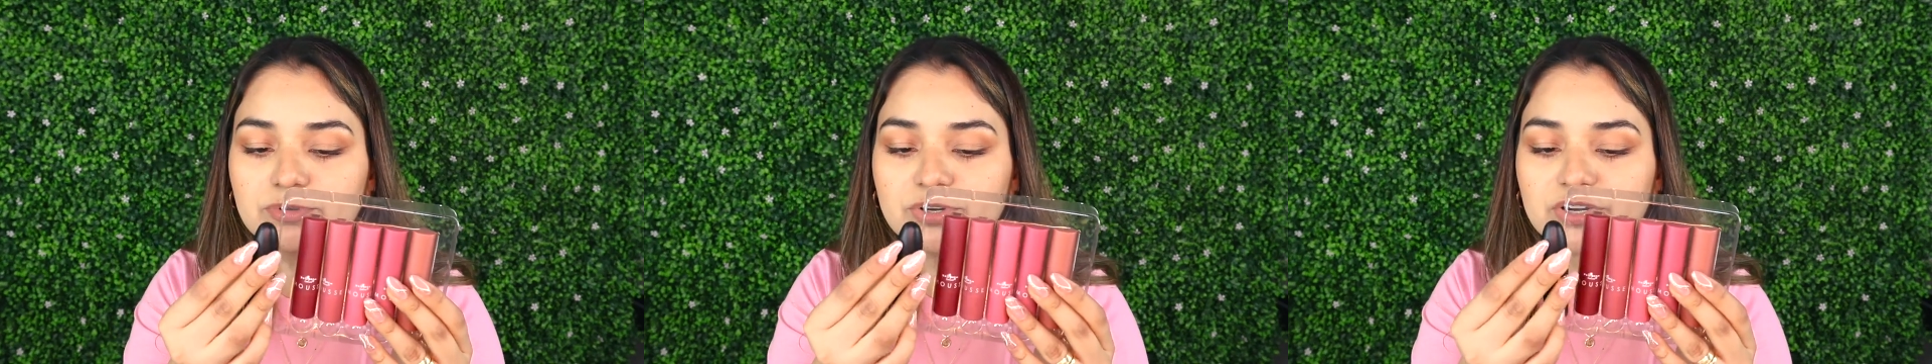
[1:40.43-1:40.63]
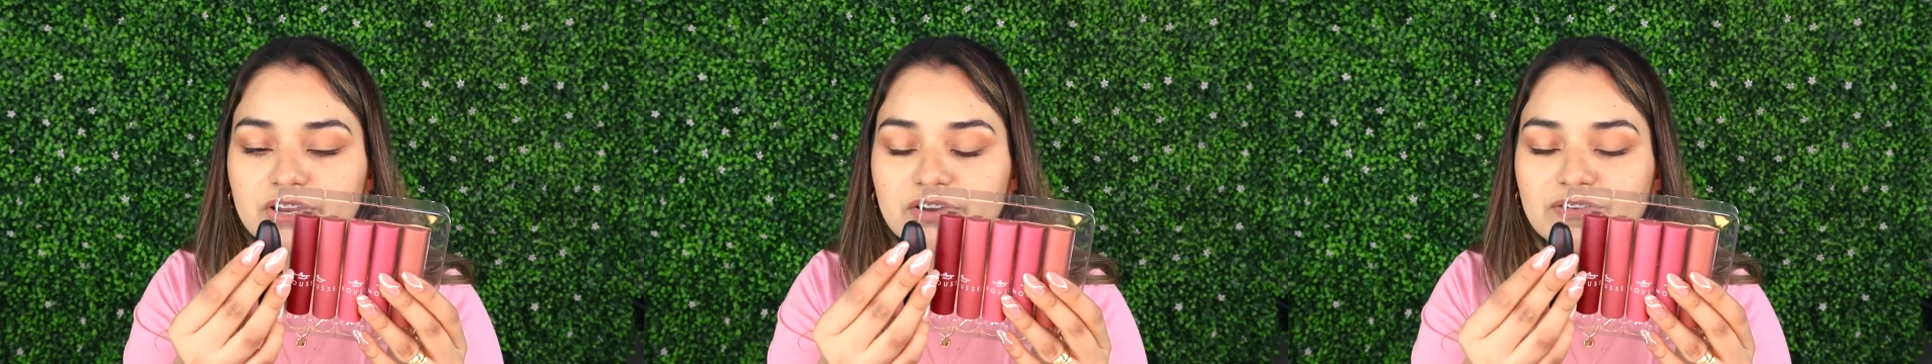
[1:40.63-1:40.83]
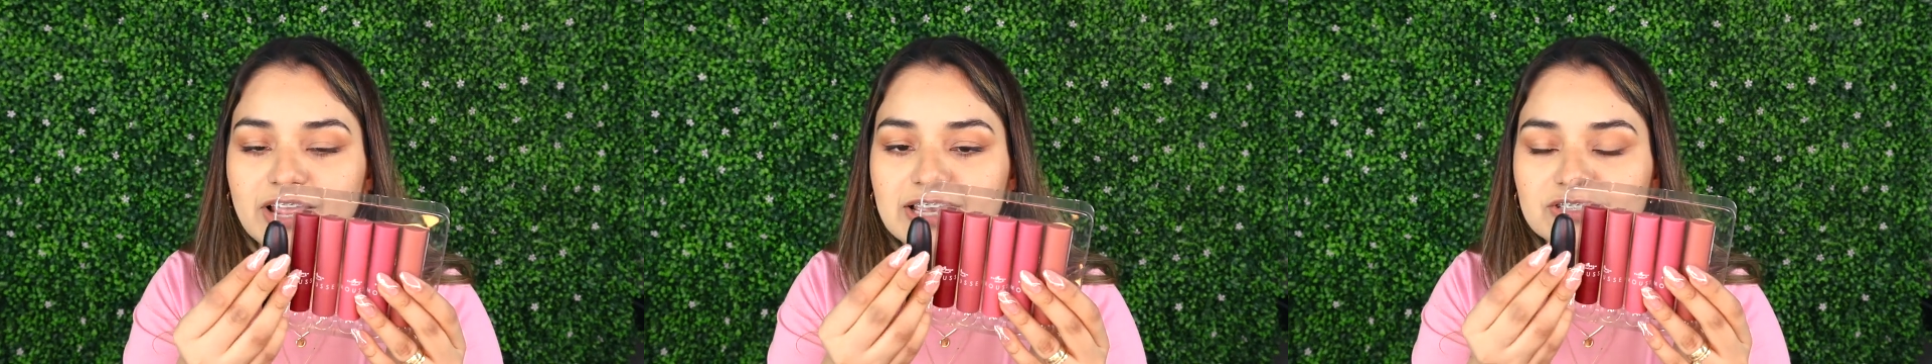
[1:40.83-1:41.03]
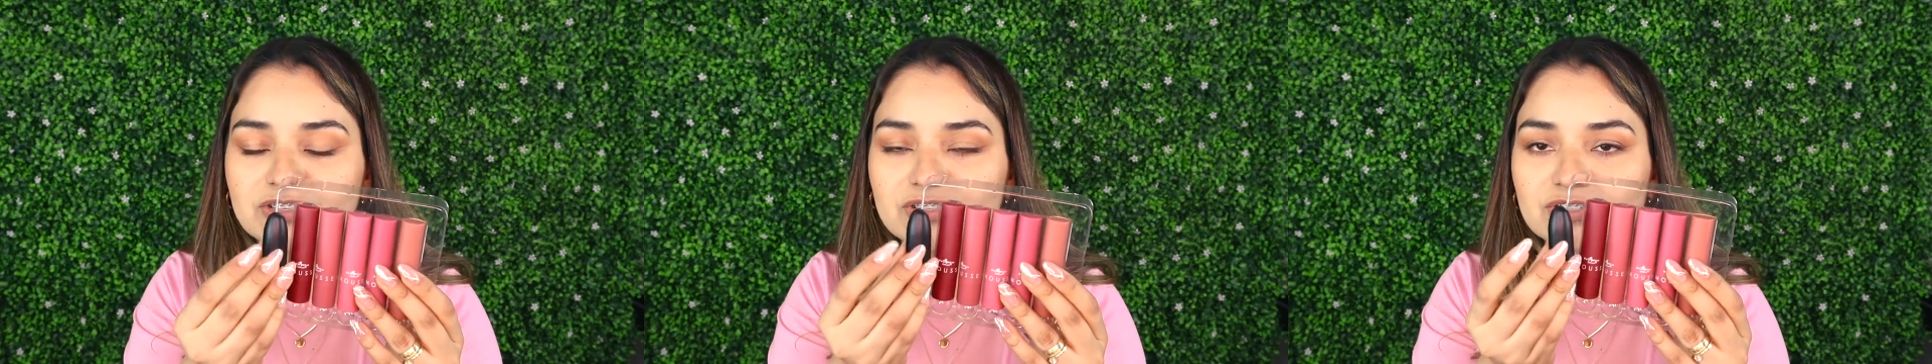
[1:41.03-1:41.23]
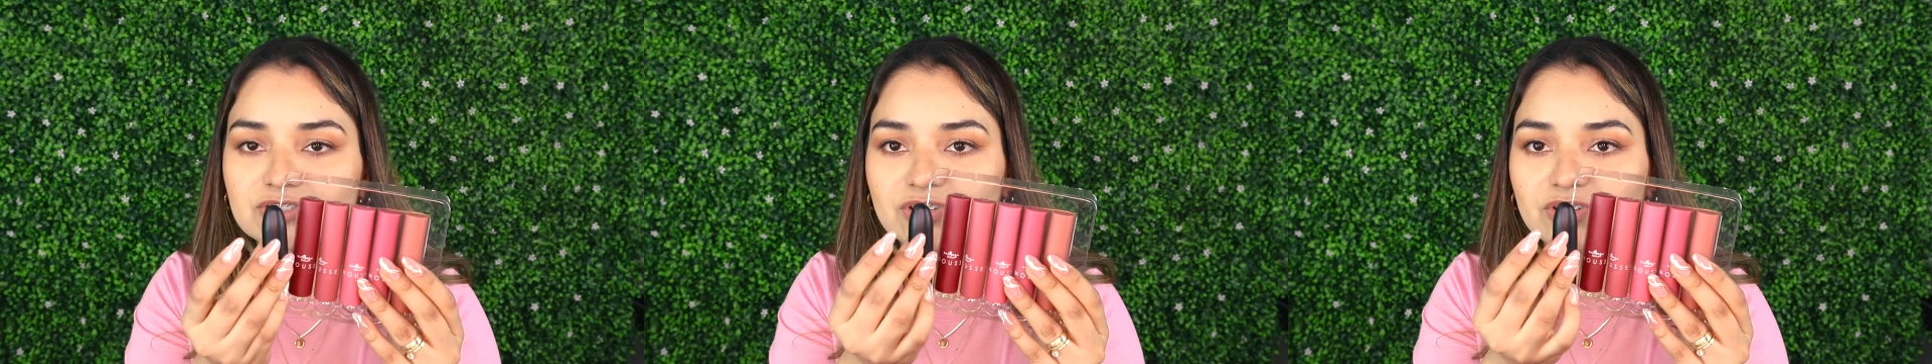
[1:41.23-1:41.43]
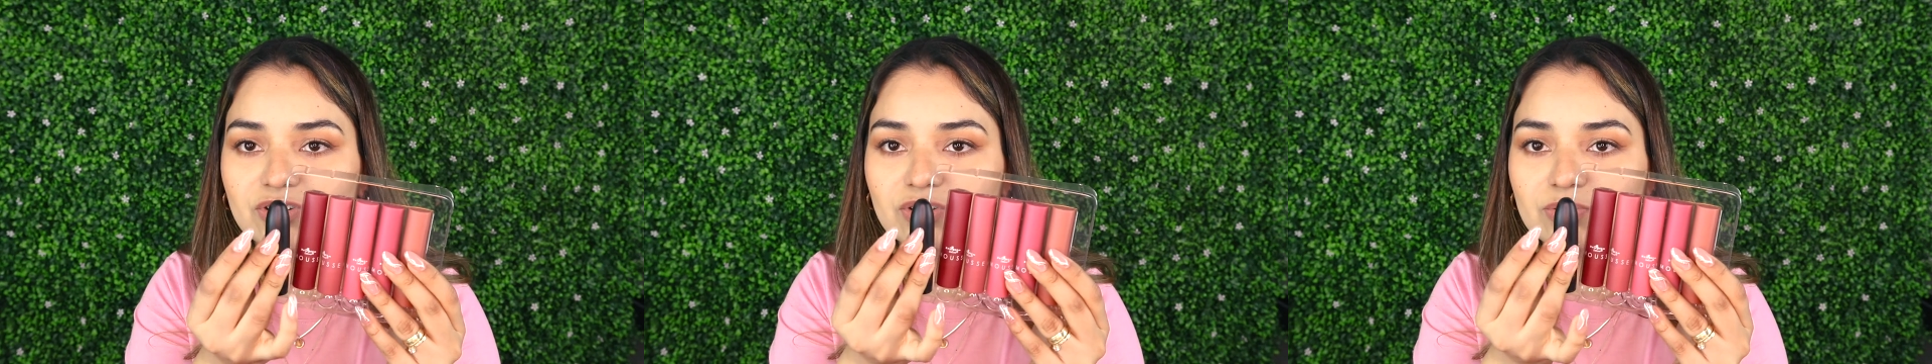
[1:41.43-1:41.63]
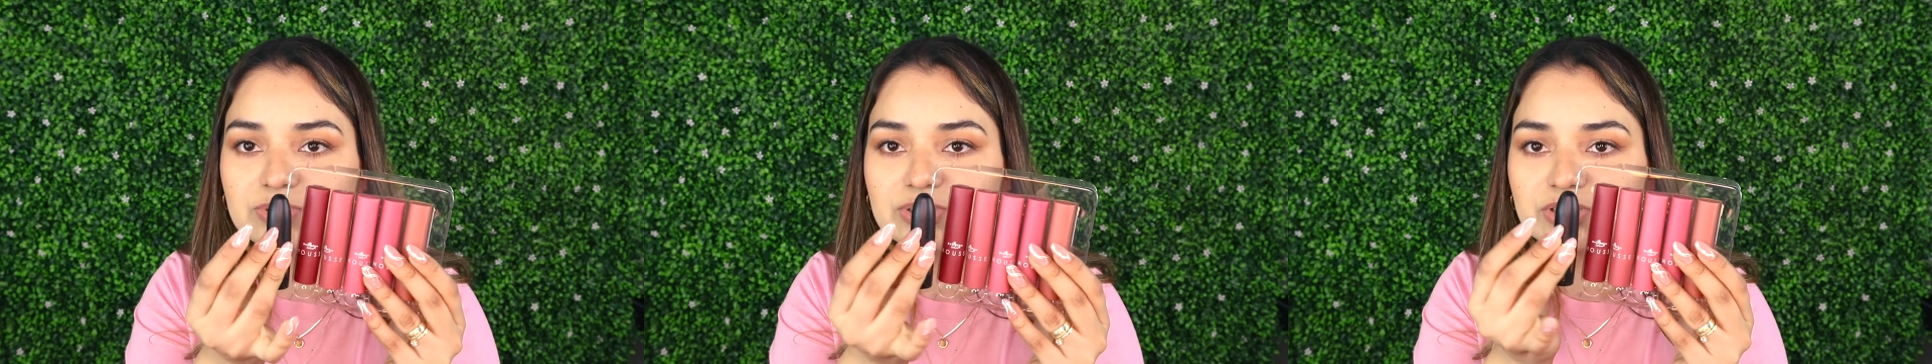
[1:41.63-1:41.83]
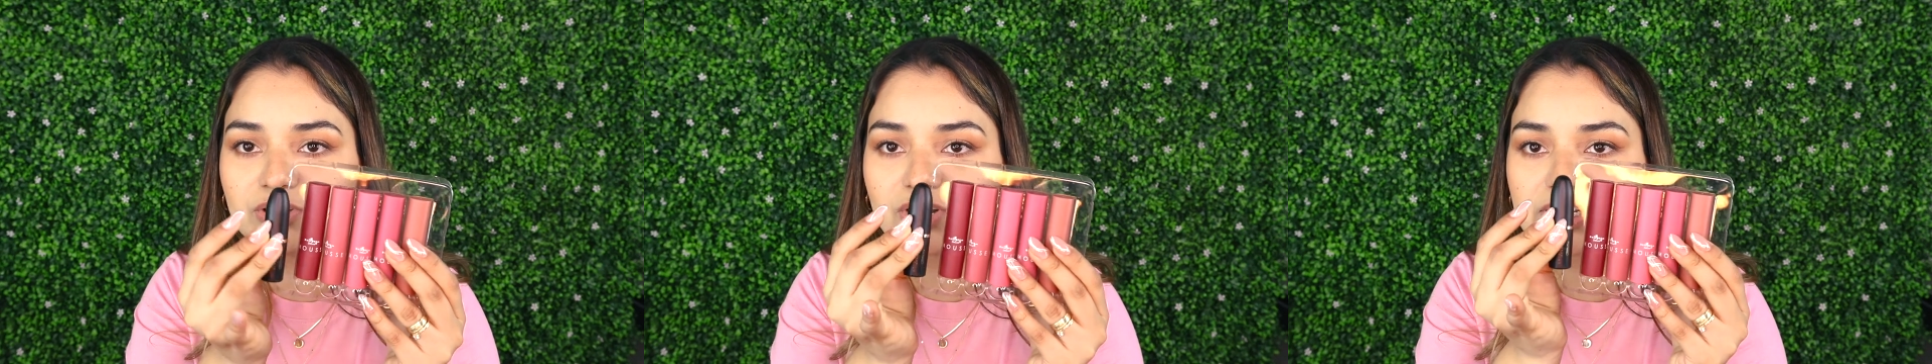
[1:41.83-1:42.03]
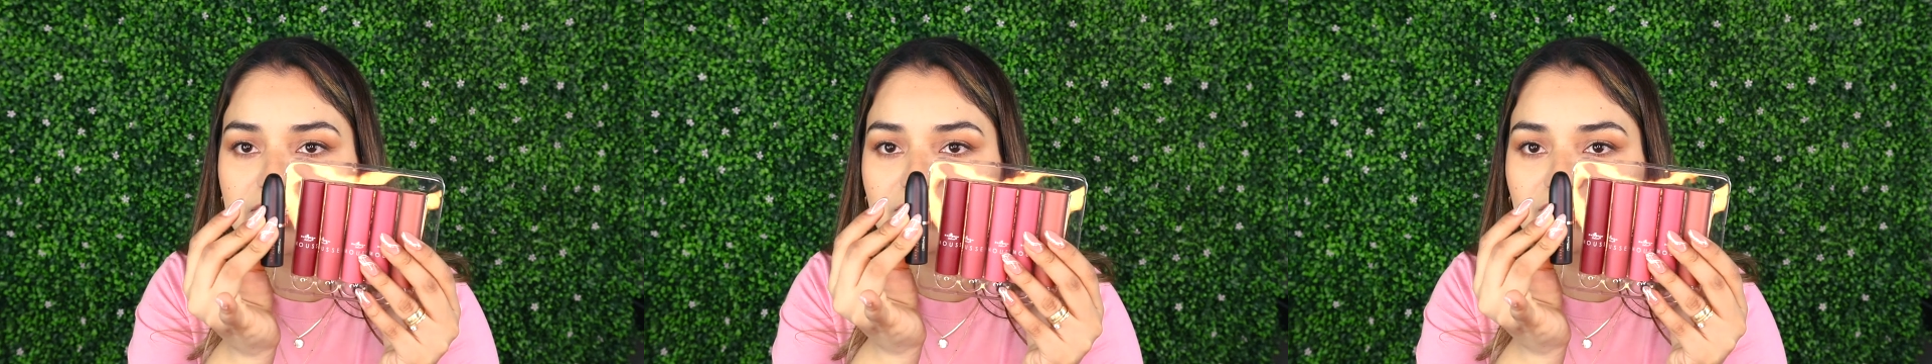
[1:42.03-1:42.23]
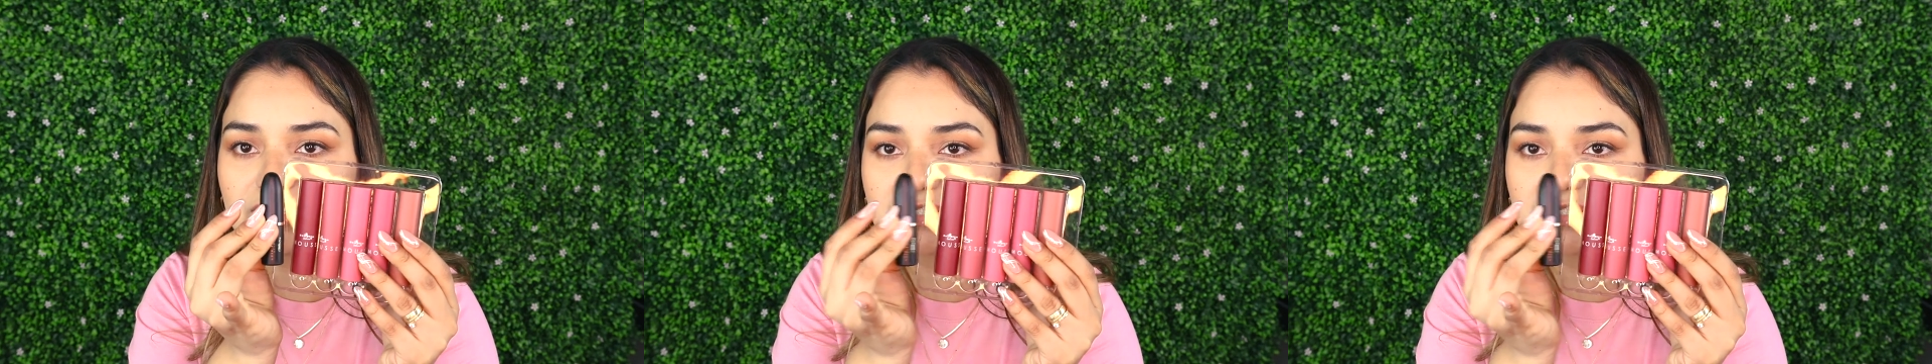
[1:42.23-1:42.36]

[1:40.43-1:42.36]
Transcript: Beauty Creations con Luis Torres,